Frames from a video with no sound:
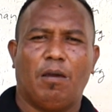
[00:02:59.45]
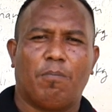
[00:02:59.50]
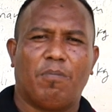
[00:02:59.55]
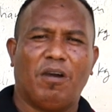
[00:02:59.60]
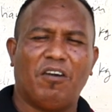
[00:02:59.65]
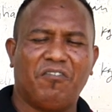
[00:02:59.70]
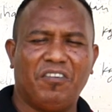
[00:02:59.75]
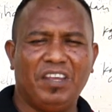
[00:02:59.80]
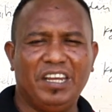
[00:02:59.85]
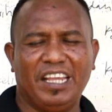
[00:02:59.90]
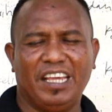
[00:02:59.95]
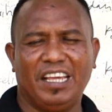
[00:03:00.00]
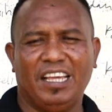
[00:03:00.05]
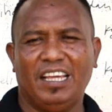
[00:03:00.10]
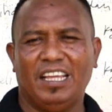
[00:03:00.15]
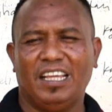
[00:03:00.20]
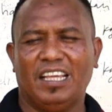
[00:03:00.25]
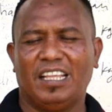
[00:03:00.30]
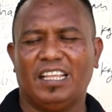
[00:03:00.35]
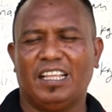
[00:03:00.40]
Ba feeding,
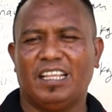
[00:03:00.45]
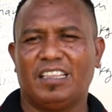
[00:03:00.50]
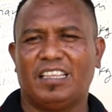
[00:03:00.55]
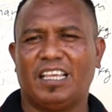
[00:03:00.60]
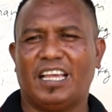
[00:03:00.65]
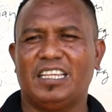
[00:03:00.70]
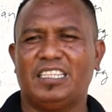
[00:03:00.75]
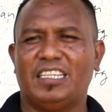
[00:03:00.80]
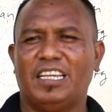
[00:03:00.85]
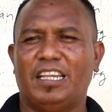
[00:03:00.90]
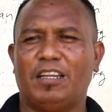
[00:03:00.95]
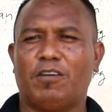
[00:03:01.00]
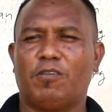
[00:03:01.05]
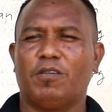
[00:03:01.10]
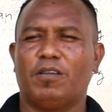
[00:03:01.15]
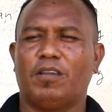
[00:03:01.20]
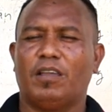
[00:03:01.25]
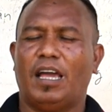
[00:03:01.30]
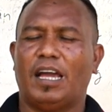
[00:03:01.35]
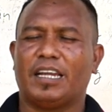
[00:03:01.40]
ting hakia
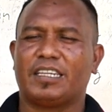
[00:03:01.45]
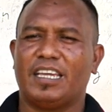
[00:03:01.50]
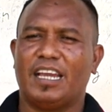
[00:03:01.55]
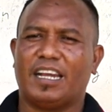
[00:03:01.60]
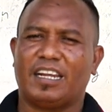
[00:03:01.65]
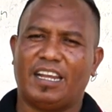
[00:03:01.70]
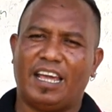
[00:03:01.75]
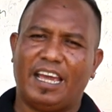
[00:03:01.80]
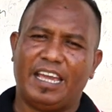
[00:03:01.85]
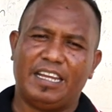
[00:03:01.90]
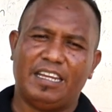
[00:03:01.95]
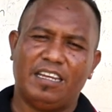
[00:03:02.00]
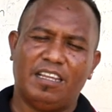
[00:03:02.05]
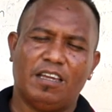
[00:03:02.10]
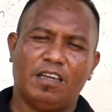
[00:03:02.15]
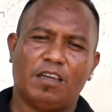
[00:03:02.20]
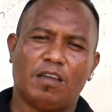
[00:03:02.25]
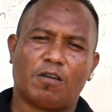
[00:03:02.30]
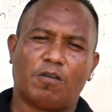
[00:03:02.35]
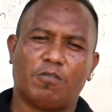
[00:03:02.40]
hakiak nain
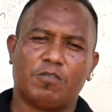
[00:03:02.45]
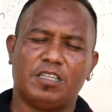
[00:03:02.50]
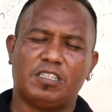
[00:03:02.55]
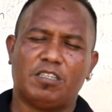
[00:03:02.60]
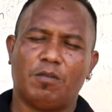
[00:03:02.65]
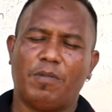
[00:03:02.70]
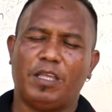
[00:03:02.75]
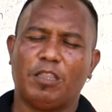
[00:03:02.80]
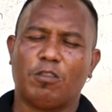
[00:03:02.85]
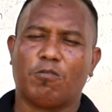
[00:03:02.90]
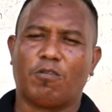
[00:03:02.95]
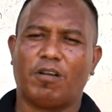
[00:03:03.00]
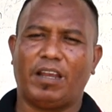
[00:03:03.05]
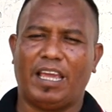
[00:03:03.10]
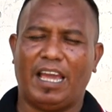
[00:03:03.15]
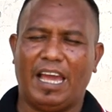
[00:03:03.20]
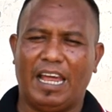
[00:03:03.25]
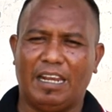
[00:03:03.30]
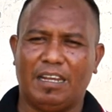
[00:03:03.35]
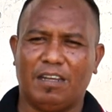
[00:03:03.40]
konya sementu
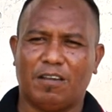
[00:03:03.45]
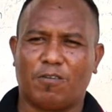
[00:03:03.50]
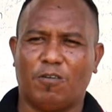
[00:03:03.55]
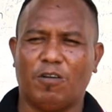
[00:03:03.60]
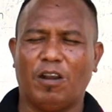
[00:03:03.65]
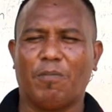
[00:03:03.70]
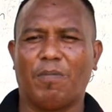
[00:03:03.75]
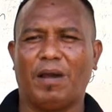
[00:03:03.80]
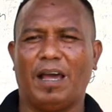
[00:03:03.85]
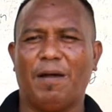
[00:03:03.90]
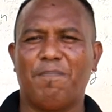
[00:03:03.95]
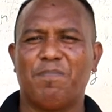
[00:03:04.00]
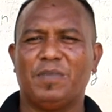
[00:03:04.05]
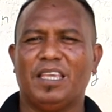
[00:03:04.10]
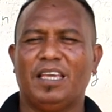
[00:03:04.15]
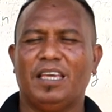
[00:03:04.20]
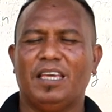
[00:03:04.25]
klean kona ba,